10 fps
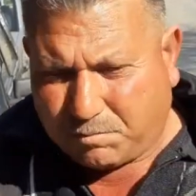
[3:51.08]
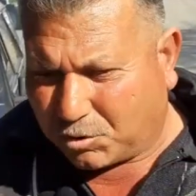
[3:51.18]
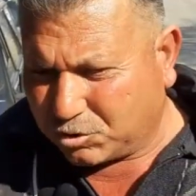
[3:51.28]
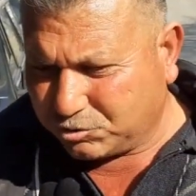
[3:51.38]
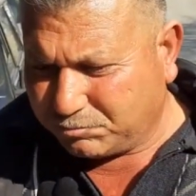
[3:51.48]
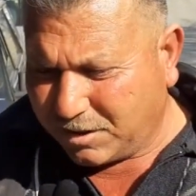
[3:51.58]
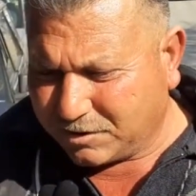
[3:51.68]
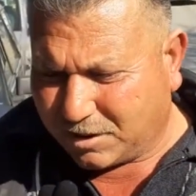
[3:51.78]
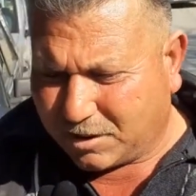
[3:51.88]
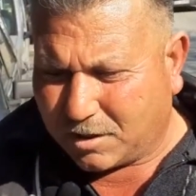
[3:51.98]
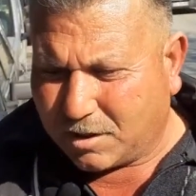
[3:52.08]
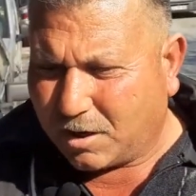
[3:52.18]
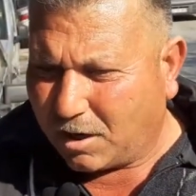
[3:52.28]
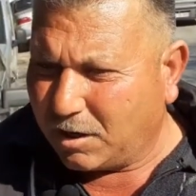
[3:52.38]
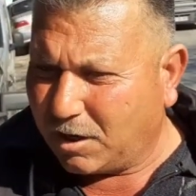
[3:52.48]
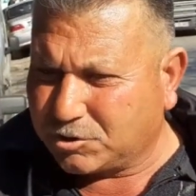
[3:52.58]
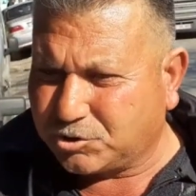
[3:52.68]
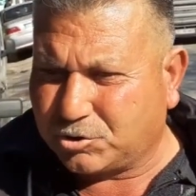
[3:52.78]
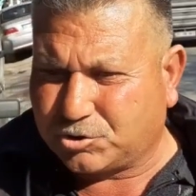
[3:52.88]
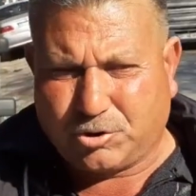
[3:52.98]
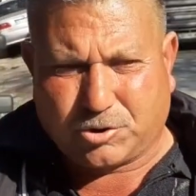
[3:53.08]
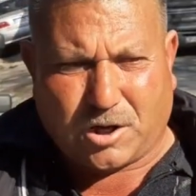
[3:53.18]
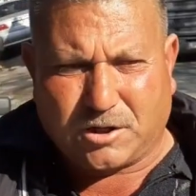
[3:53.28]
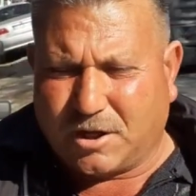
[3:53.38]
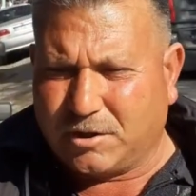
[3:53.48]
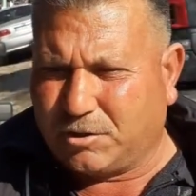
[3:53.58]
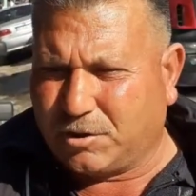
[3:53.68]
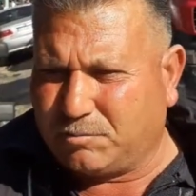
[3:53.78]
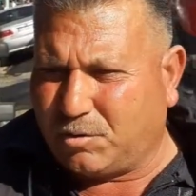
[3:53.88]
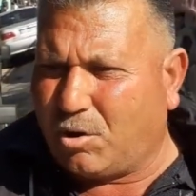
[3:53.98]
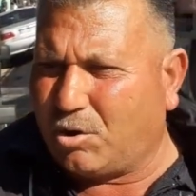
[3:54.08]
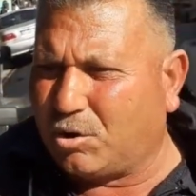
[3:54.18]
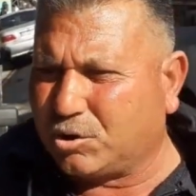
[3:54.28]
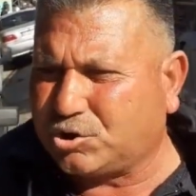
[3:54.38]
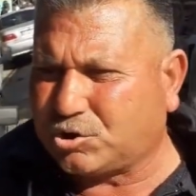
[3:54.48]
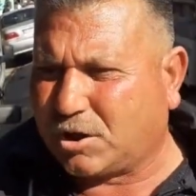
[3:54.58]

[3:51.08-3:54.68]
borcum var da Allah'a çok şükür kazanıyorum 10 kuruş